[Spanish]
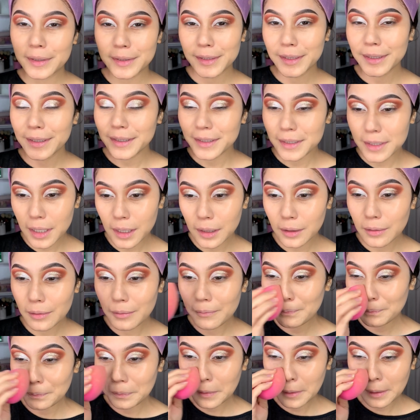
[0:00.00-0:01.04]
que salgo
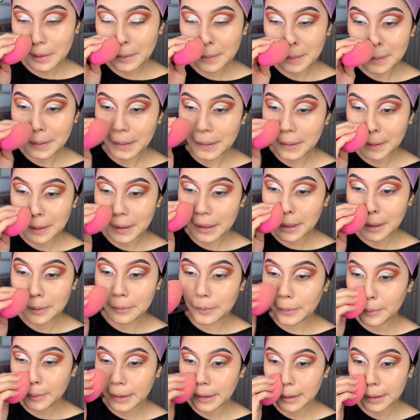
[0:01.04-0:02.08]
y
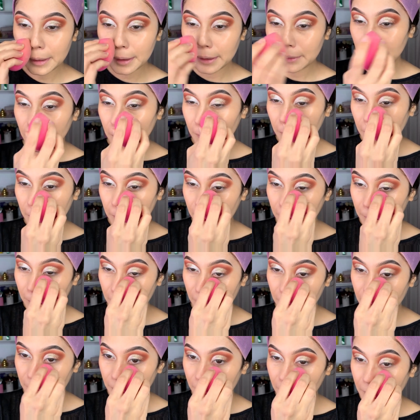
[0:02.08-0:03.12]
abro la refri
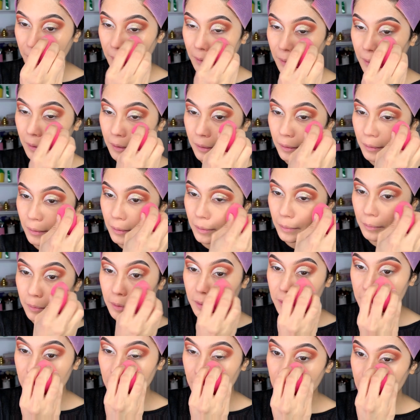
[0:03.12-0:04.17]
en
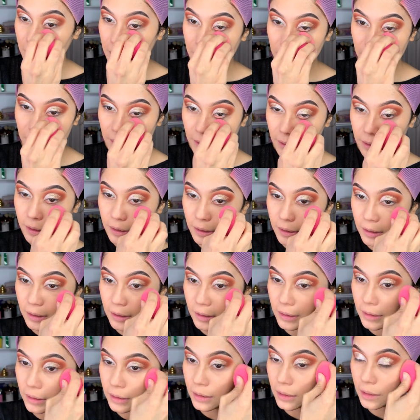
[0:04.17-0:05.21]
vez que eh,
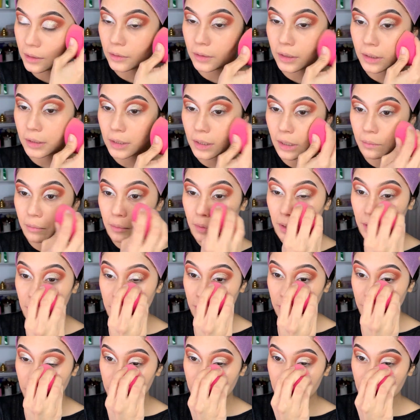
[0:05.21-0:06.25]
creo que está
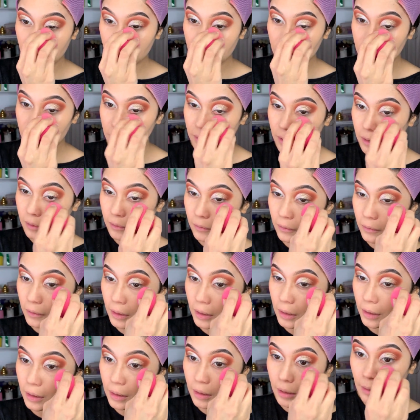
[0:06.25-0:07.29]
más frío
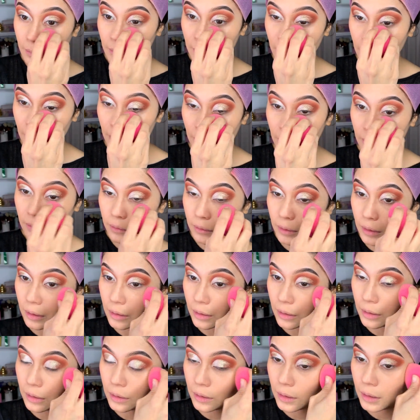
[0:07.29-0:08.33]
afuera que mi refri
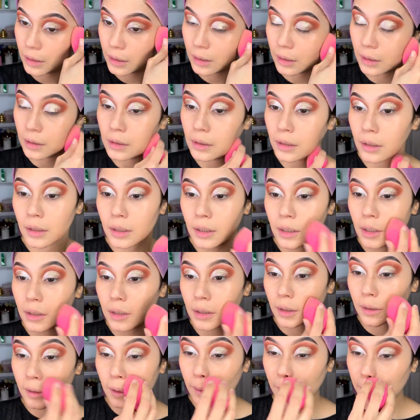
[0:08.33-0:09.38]

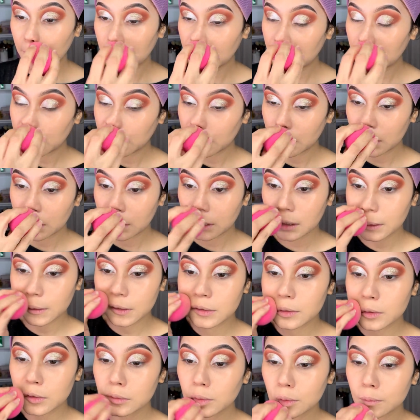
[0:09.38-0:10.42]
realmente está
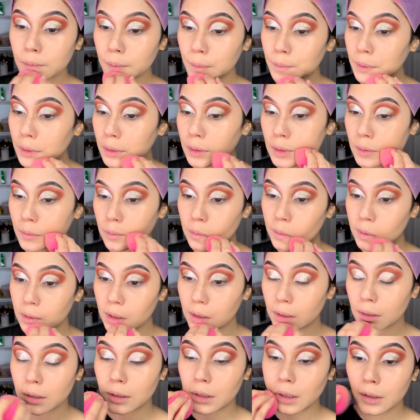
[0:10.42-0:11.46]
súper súper
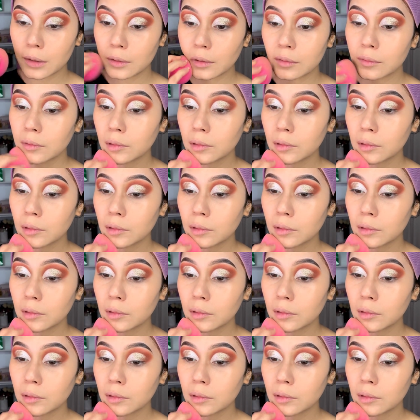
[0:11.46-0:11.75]
helado